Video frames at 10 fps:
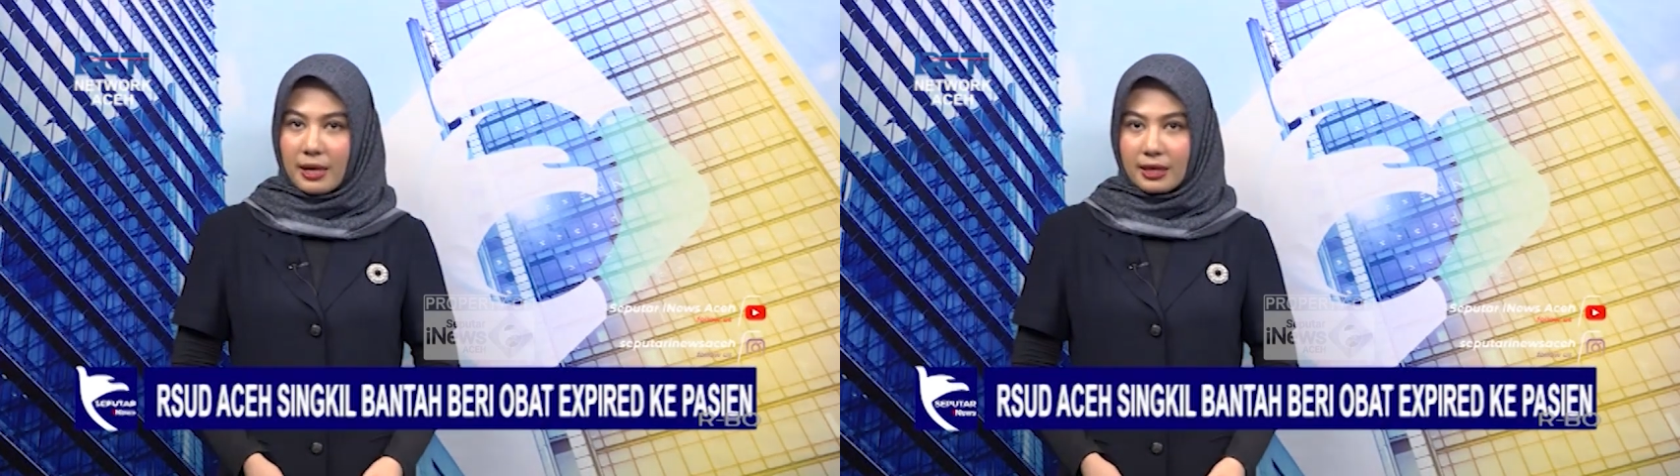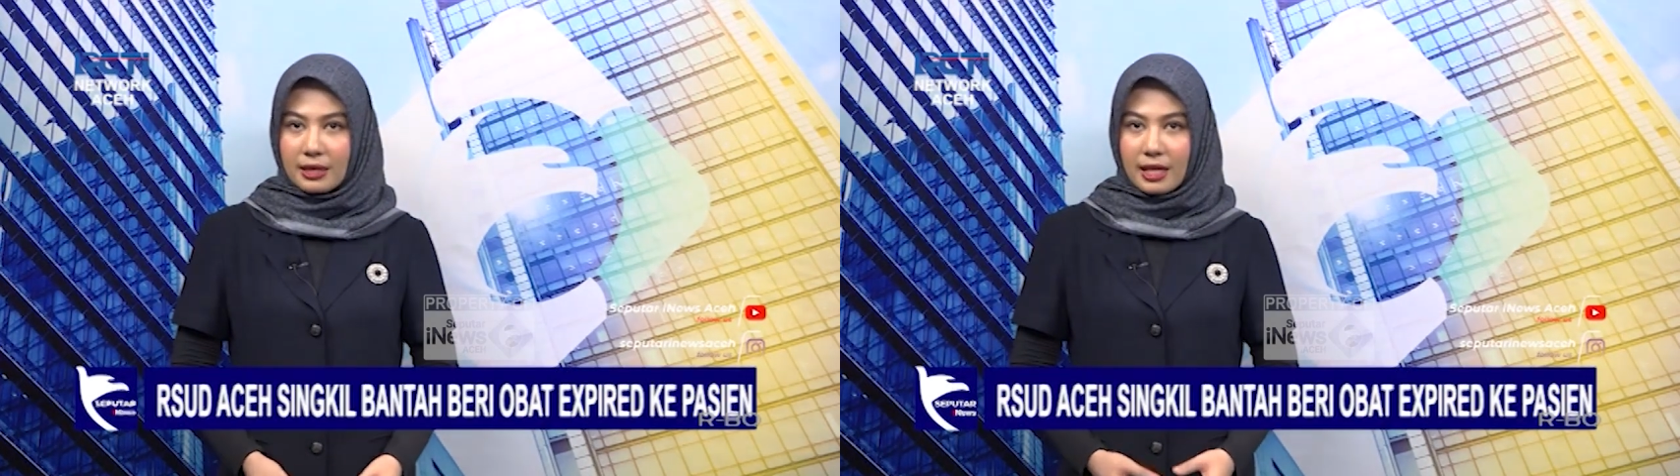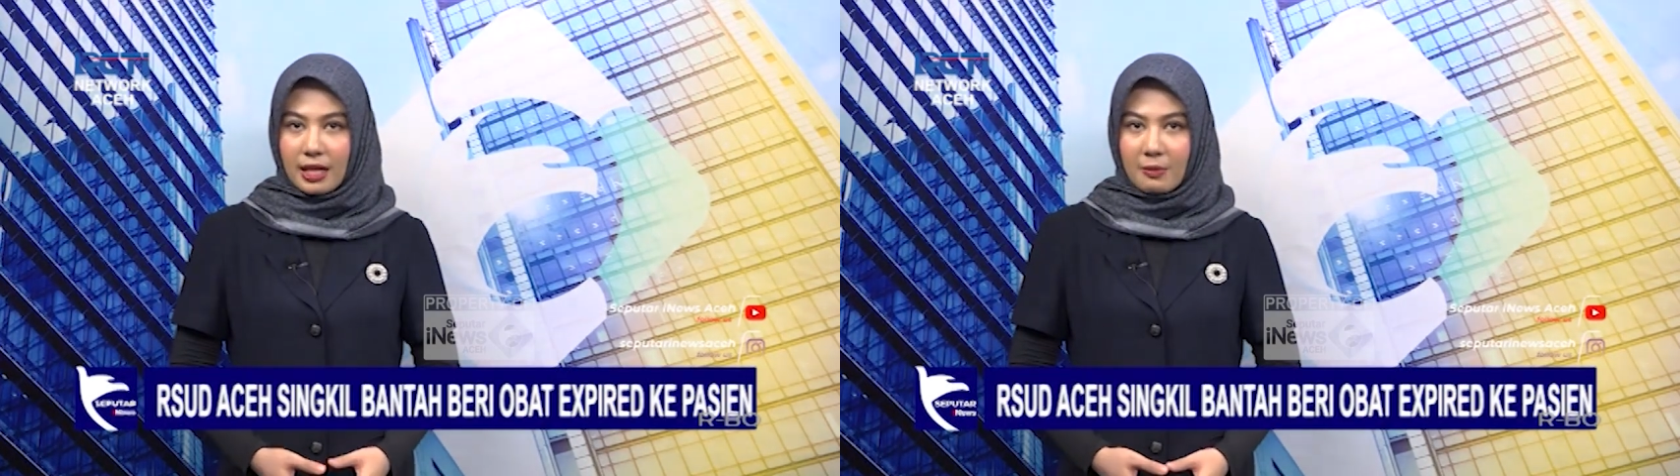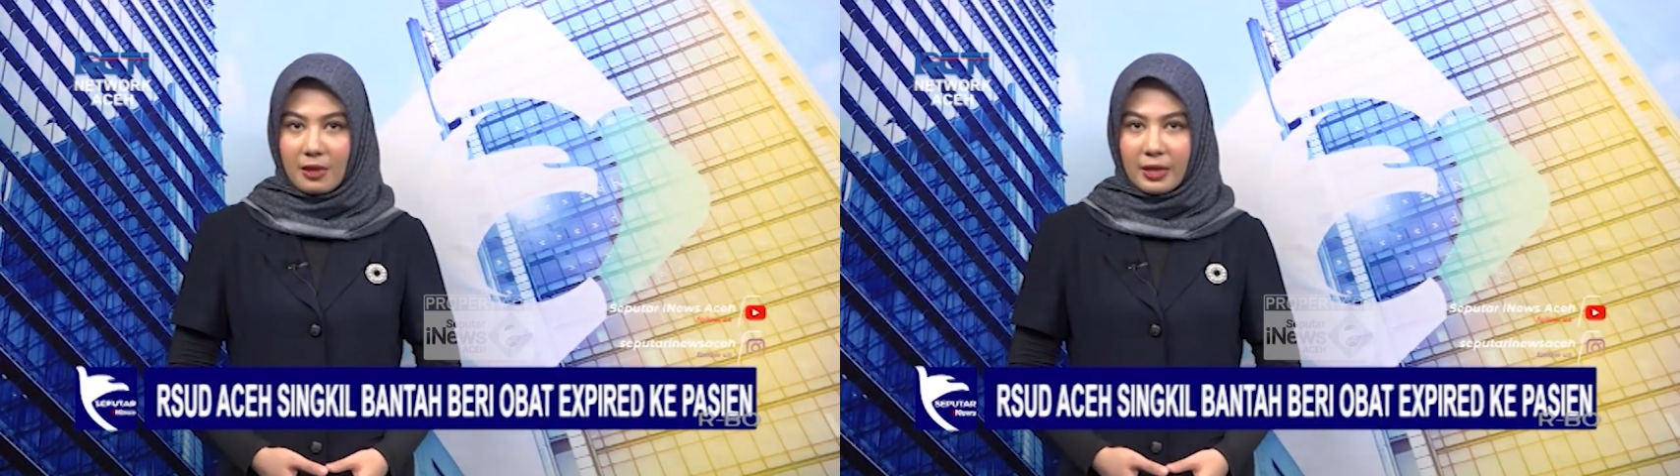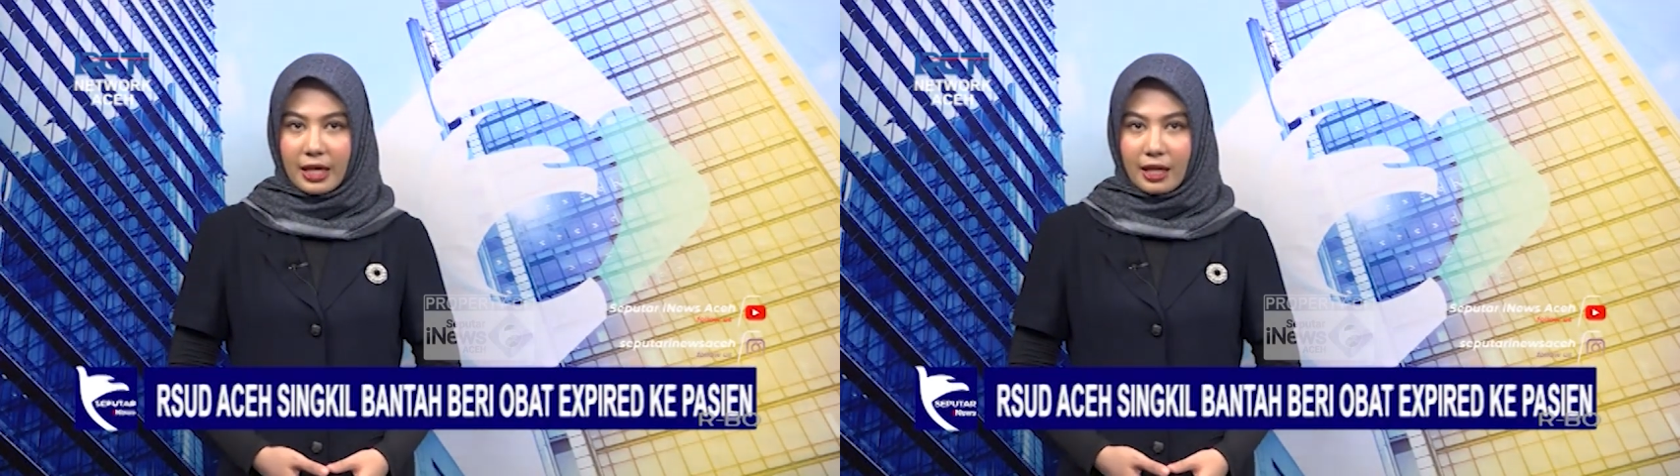bantah
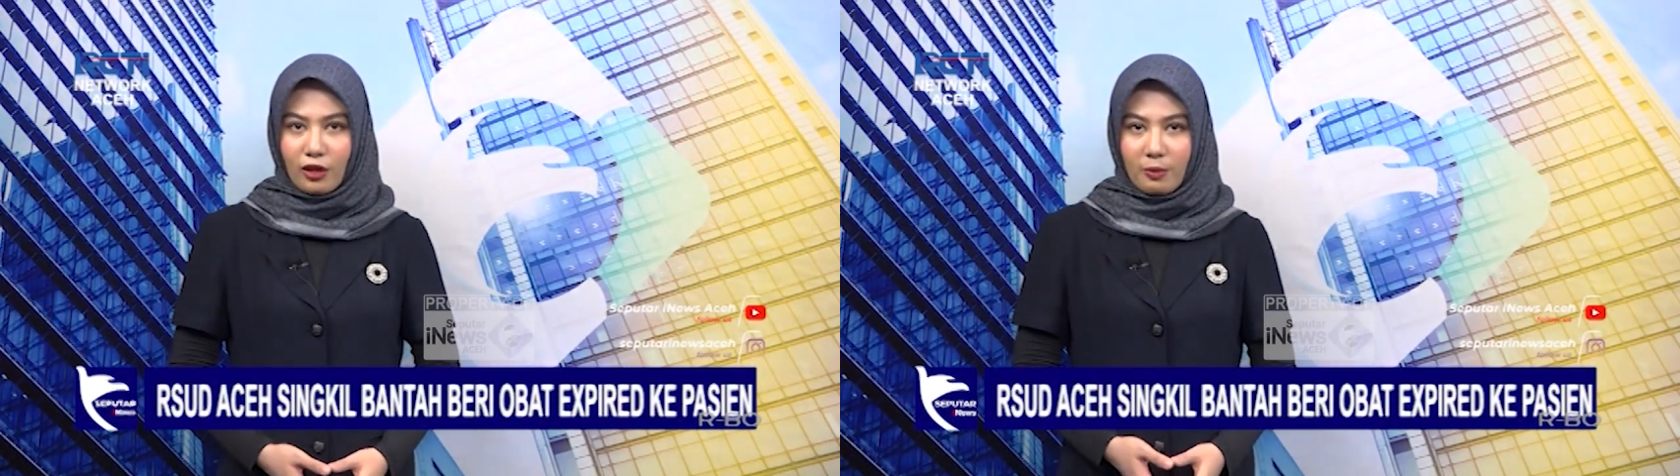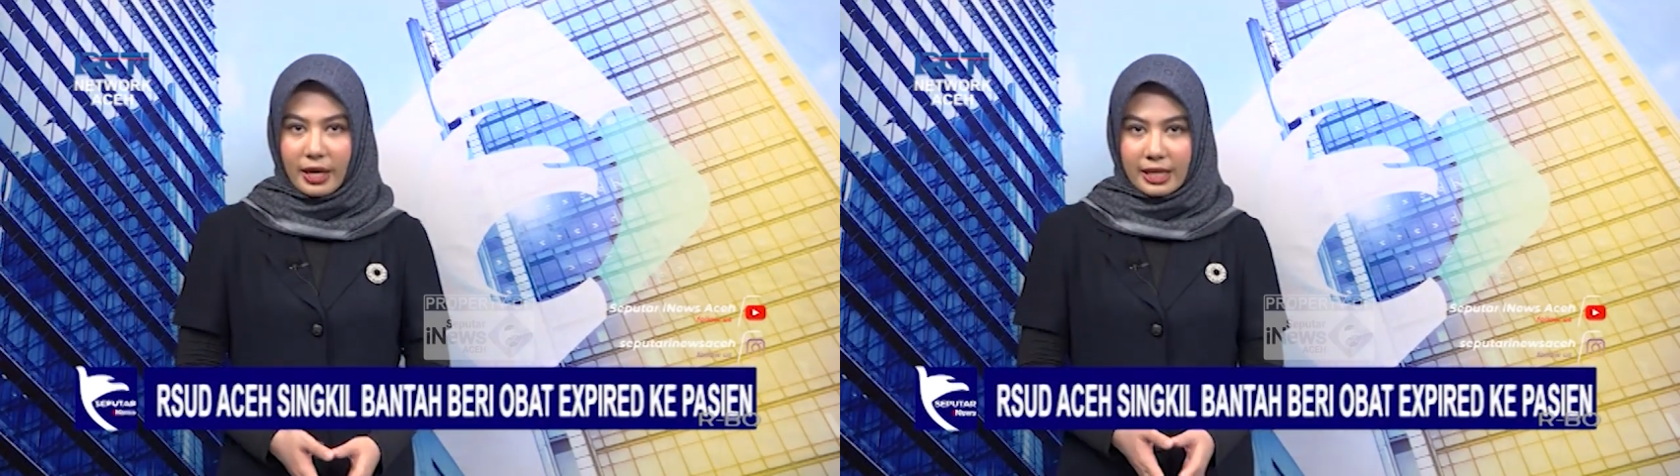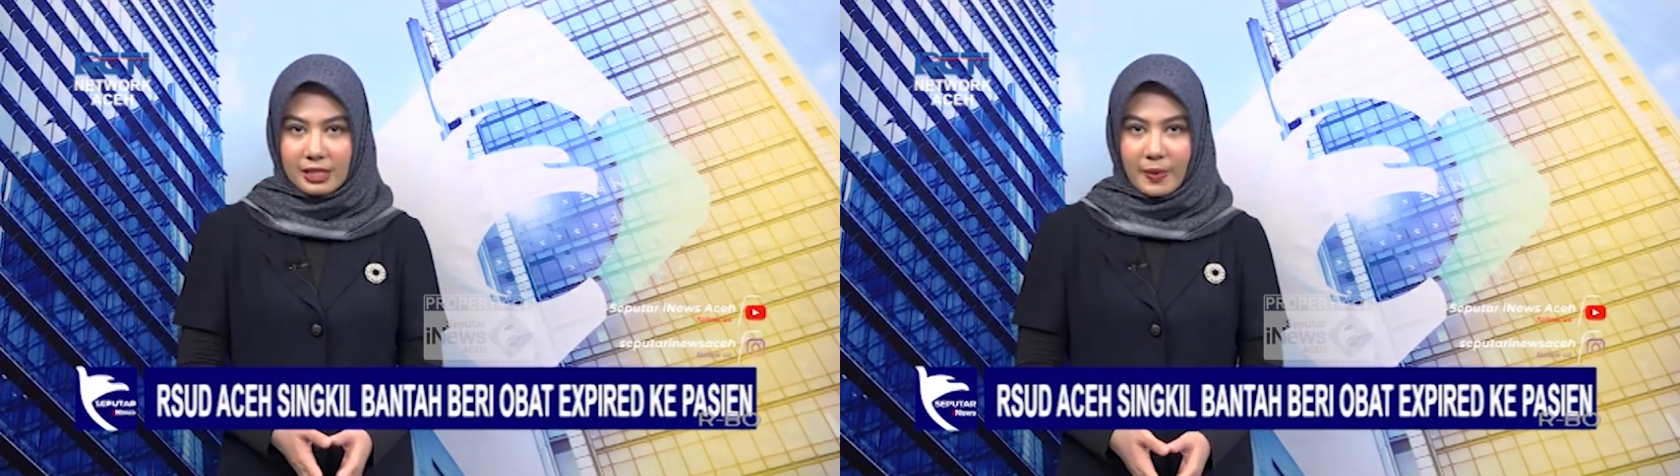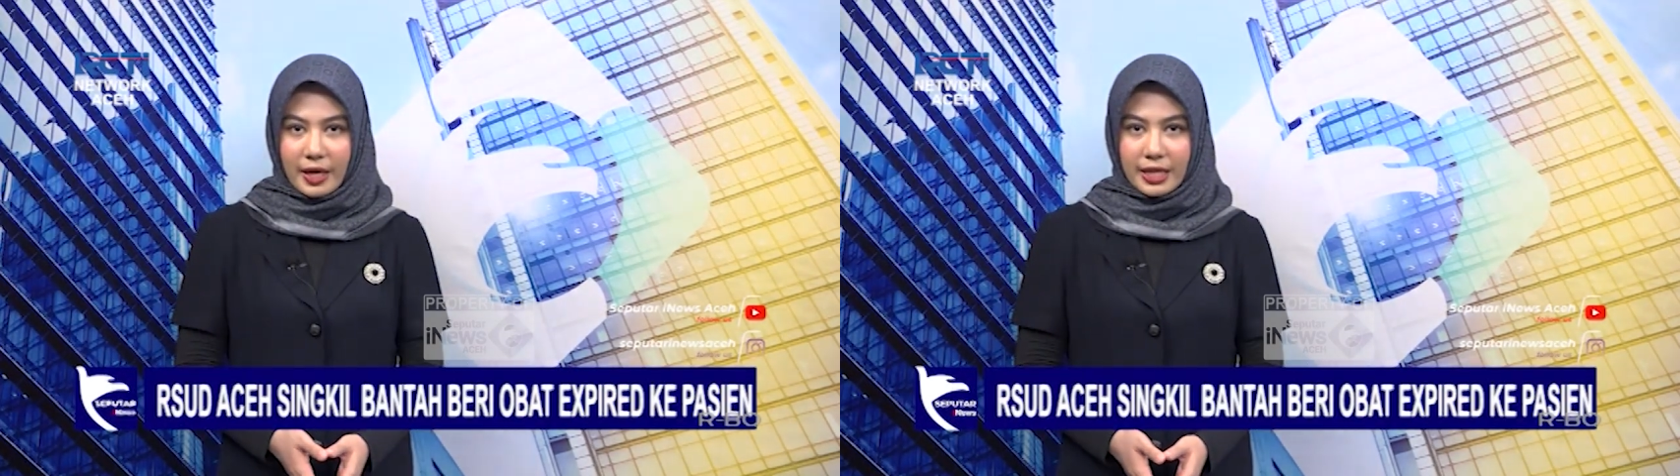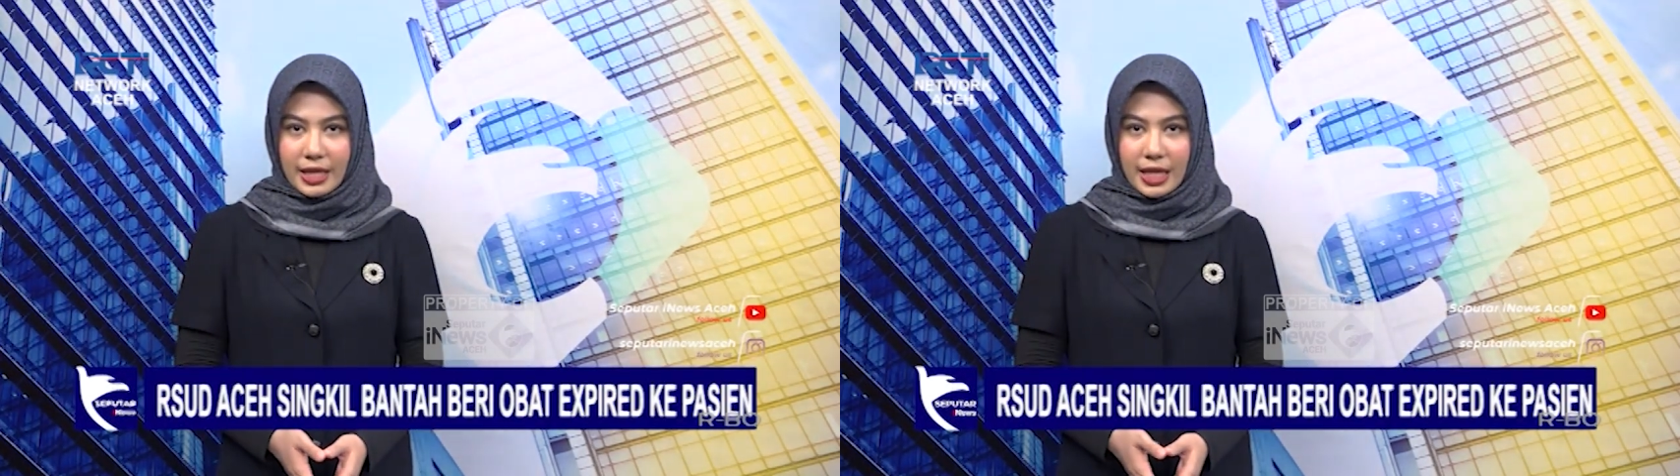memberikan obat
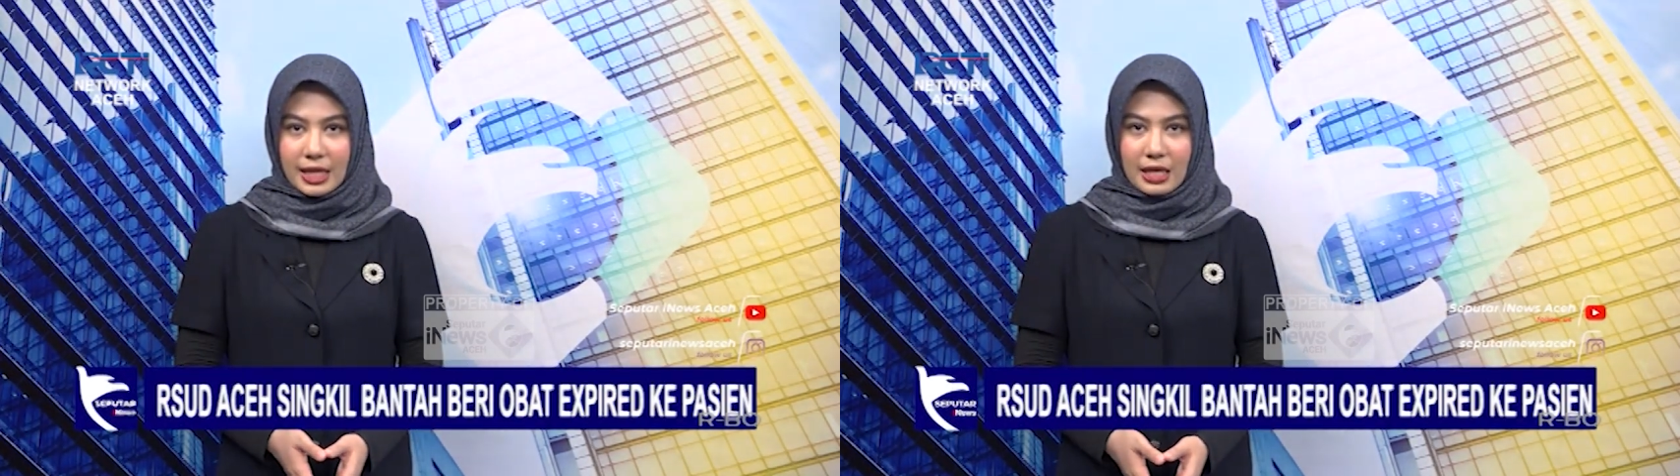expired